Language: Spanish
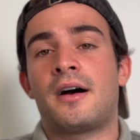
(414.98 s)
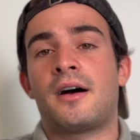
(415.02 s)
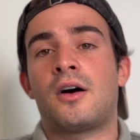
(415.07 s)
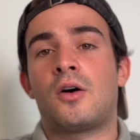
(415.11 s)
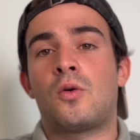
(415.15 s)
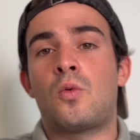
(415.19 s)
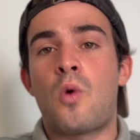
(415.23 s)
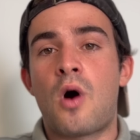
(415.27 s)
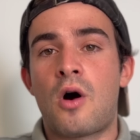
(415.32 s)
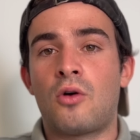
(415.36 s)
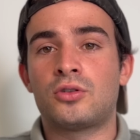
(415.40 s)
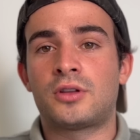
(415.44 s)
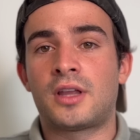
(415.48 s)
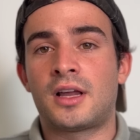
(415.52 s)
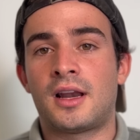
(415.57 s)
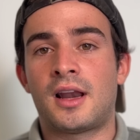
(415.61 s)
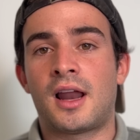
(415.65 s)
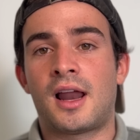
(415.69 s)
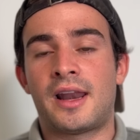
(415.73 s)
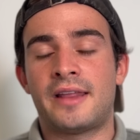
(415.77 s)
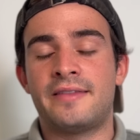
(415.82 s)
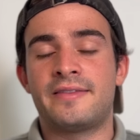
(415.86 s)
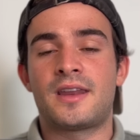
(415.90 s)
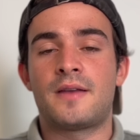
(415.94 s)
Wout al
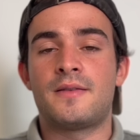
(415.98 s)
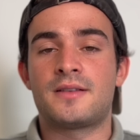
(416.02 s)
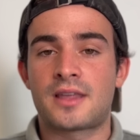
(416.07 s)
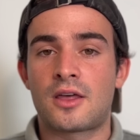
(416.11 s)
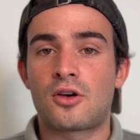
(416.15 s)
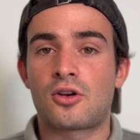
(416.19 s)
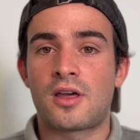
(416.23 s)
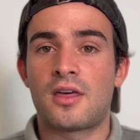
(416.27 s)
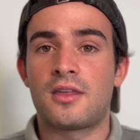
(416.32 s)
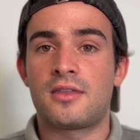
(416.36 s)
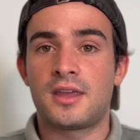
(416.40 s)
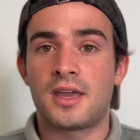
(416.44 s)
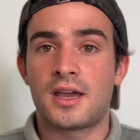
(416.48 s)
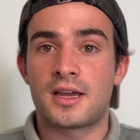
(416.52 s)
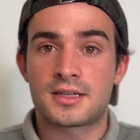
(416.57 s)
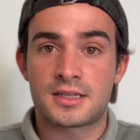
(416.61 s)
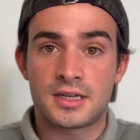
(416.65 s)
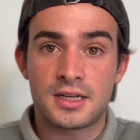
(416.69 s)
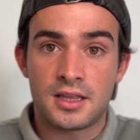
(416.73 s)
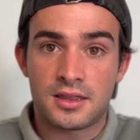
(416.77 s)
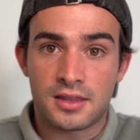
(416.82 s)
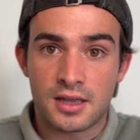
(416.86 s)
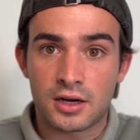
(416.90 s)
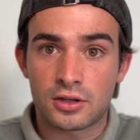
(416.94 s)
a la le decía,
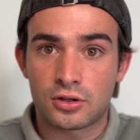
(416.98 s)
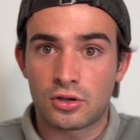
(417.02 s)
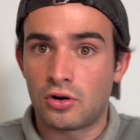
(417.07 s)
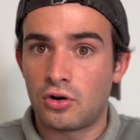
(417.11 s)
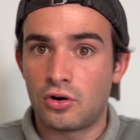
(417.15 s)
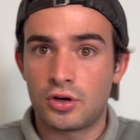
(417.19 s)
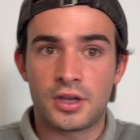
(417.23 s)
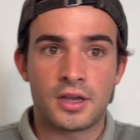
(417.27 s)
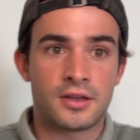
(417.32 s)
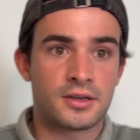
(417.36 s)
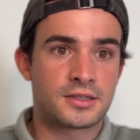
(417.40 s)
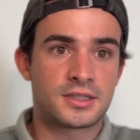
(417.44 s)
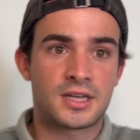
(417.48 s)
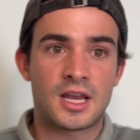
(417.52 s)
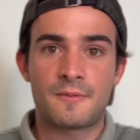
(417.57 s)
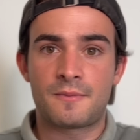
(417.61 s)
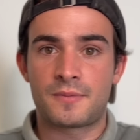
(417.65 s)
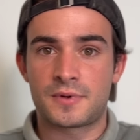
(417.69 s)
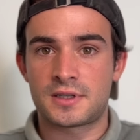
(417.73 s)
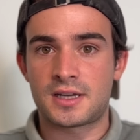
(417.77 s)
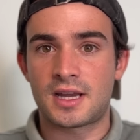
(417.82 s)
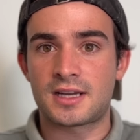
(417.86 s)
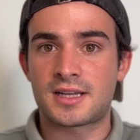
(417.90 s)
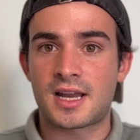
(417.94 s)
sí, cierto, hoy
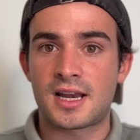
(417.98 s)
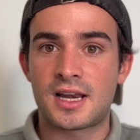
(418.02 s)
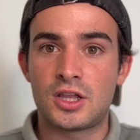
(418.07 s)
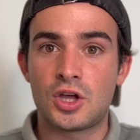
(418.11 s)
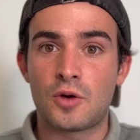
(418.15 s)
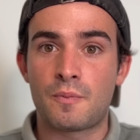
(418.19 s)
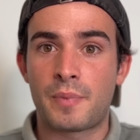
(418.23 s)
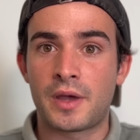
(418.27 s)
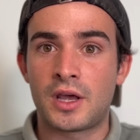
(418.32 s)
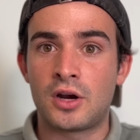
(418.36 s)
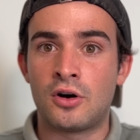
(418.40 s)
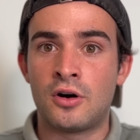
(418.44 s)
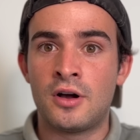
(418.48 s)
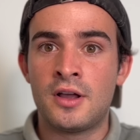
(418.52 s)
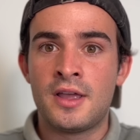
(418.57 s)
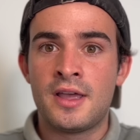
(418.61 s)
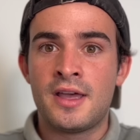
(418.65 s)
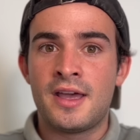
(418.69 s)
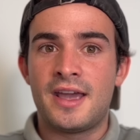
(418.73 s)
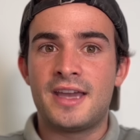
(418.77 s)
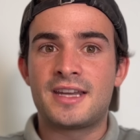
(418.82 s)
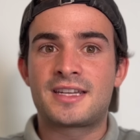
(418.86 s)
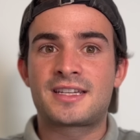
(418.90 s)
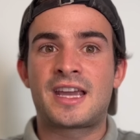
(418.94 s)
se, se ha salido, pero
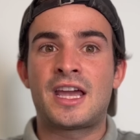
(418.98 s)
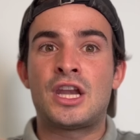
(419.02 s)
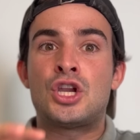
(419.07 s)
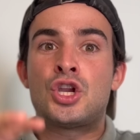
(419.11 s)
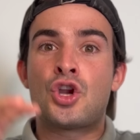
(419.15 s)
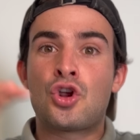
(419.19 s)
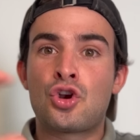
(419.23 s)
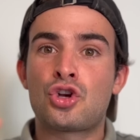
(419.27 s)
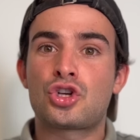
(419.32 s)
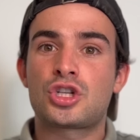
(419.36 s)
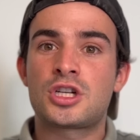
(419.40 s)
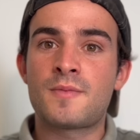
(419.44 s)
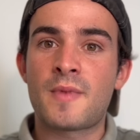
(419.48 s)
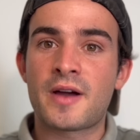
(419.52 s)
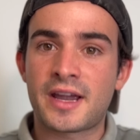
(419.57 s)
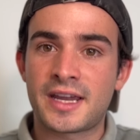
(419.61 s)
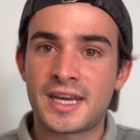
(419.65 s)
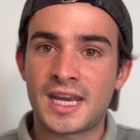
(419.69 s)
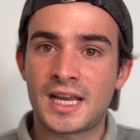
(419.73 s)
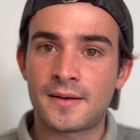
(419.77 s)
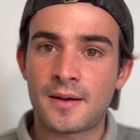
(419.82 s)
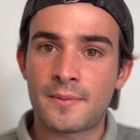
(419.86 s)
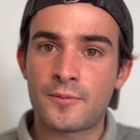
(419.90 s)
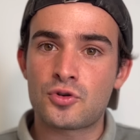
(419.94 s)
es que no nos
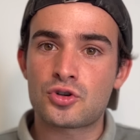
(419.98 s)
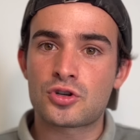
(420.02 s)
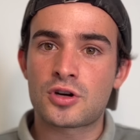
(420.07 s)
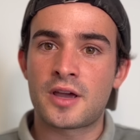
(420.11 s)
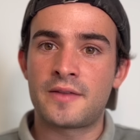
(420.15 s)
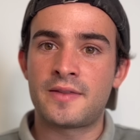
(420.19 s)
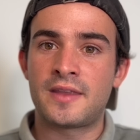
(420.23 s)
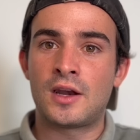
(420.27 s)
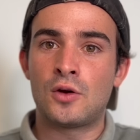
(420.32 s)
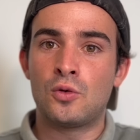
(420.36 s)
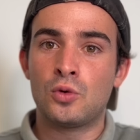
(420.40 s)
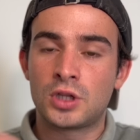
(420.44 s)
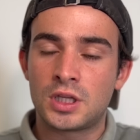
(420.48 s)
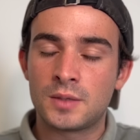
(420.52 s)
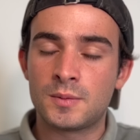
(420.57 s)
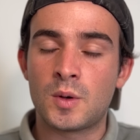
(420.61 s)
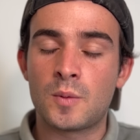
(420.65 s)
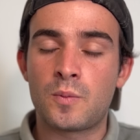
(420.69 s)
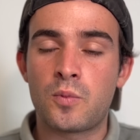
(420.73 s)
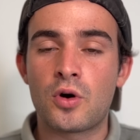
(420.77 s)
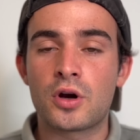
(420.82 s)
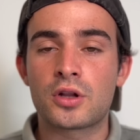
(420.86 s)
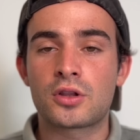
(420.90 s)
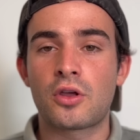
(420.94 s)
imaginábamos que en el
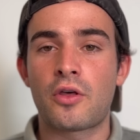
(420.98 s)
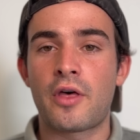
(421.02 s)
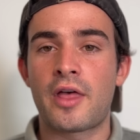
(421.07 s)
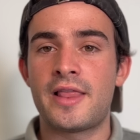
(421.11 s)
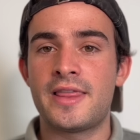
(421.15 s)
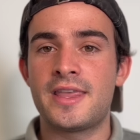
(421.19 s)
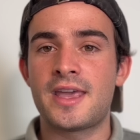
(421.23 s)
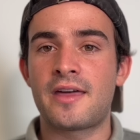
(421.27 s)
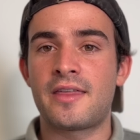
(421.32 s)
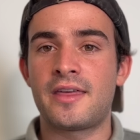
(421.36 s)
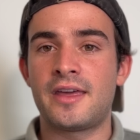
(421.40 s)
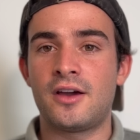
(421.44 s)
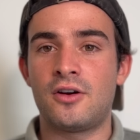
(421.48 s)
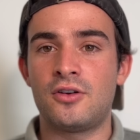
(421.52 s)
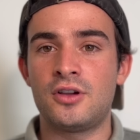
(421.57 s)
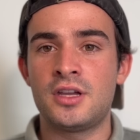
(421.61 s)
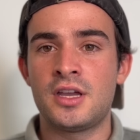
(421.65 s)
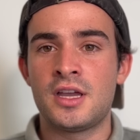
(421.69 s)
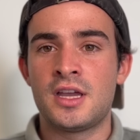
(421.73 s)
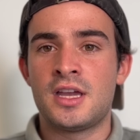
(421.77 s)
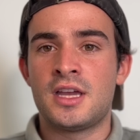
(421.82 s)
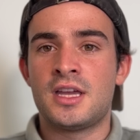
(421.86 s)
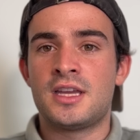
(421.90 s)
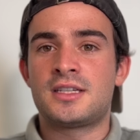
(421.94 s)
último puerto del día de hoy
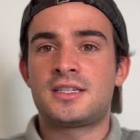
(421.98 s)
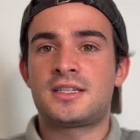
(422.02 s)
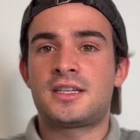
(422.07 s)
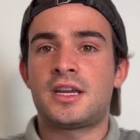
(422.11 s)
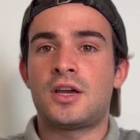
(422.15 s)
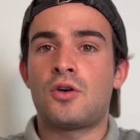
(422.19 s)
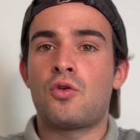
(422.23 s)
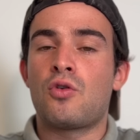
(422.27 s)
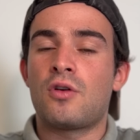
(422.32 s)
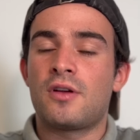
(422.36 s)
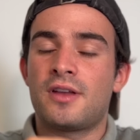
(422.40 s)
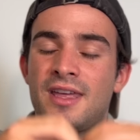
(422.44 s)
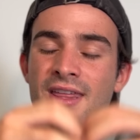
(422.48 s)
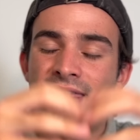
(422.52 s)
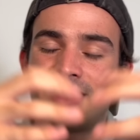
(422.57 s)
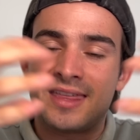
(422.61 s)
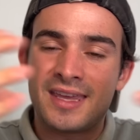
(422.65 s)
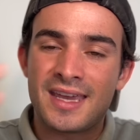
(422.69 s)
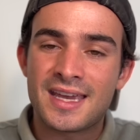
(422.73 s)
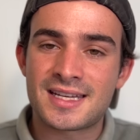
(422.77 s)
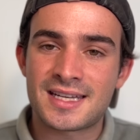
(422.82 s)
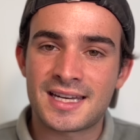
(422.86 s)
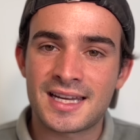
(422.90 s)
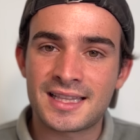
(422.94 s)
se
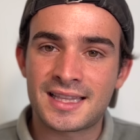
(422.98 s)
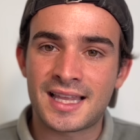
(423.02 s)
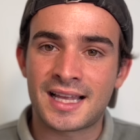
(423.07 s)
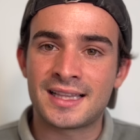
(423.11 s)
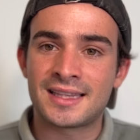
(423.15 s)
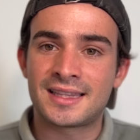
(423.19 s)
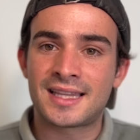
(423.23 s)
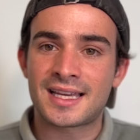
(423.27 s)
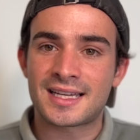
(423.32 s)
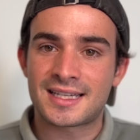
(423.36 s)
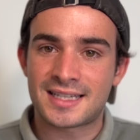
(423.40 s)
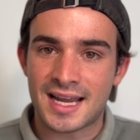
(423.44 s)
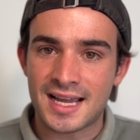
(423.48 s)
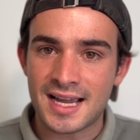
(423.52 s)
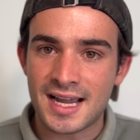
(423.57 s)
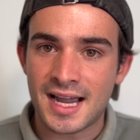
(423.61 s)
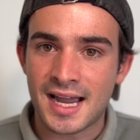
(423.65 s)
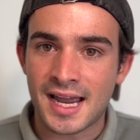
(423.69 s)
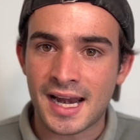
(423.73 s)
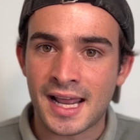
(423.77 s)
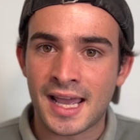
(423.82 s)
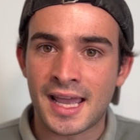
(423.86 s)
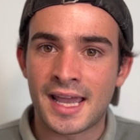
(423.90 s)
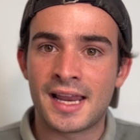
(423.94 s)
hiciese tanta
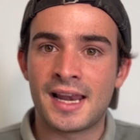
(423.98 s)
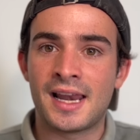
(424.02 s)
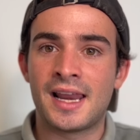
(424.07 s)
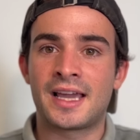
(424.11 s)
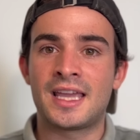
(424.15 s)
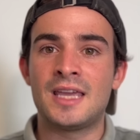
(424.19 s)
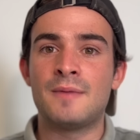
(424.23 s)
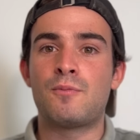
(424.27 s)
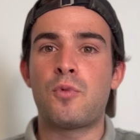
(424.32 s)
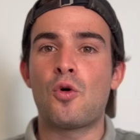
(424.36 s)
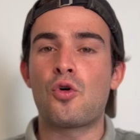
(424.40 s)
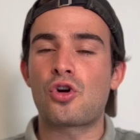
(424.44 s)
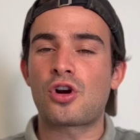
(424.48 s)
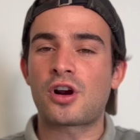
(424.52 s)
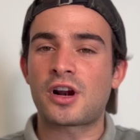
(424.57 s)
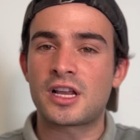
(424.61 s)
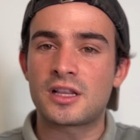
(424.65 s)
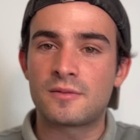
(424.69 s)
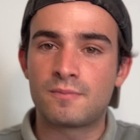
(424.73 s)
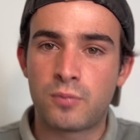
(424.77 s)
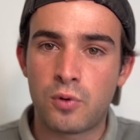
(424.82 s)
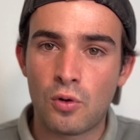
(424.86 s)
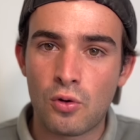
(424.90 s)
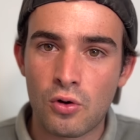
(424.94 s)
sangre. El equipo
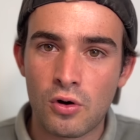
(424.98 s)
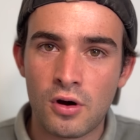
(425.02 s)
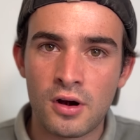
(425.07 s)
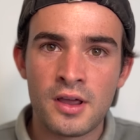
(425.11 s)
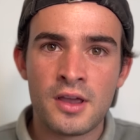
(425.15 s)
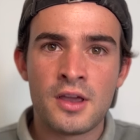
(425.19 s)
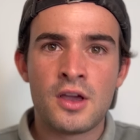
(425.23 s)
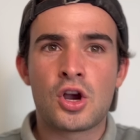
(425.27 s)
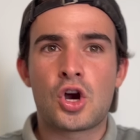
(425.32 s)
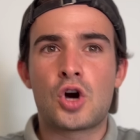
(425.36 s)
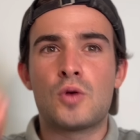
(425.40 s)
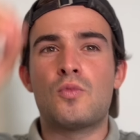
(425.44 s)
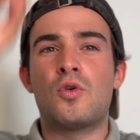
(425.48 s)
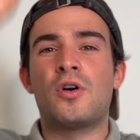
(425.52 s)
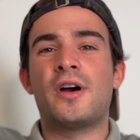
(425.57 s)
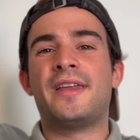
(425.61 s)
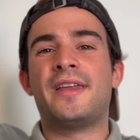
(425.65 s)
Red Bull, como en,